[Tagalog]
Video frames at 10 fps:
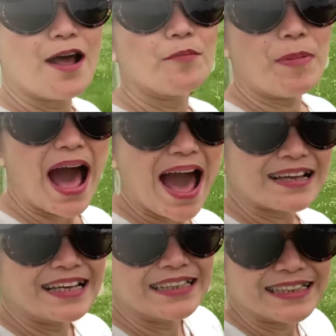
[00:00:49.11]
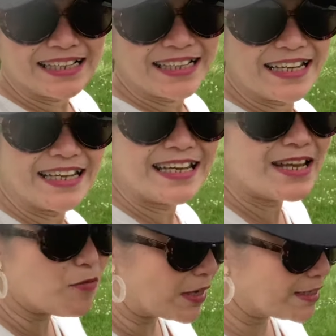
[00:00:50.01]
Bakit
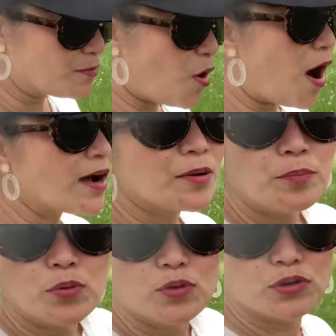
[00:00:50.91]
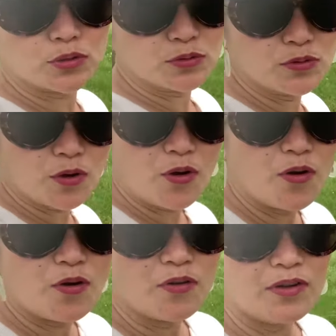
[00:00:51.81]
iniwan mo ang puso
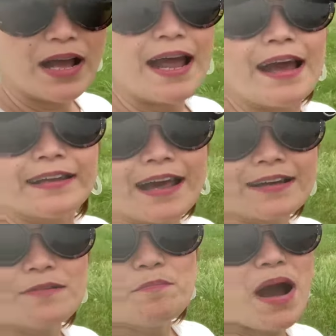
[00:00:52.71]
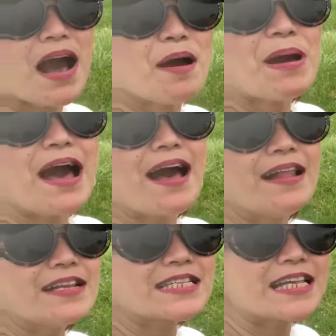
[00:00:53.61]
kong
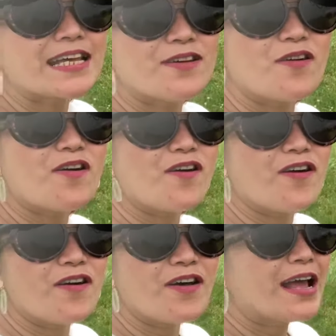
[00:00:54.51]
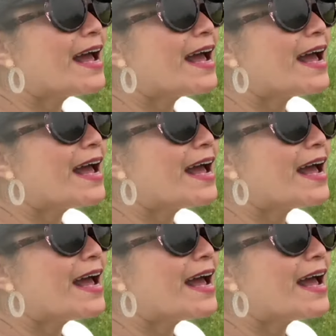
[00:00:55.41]
nagmamahal sa'yo?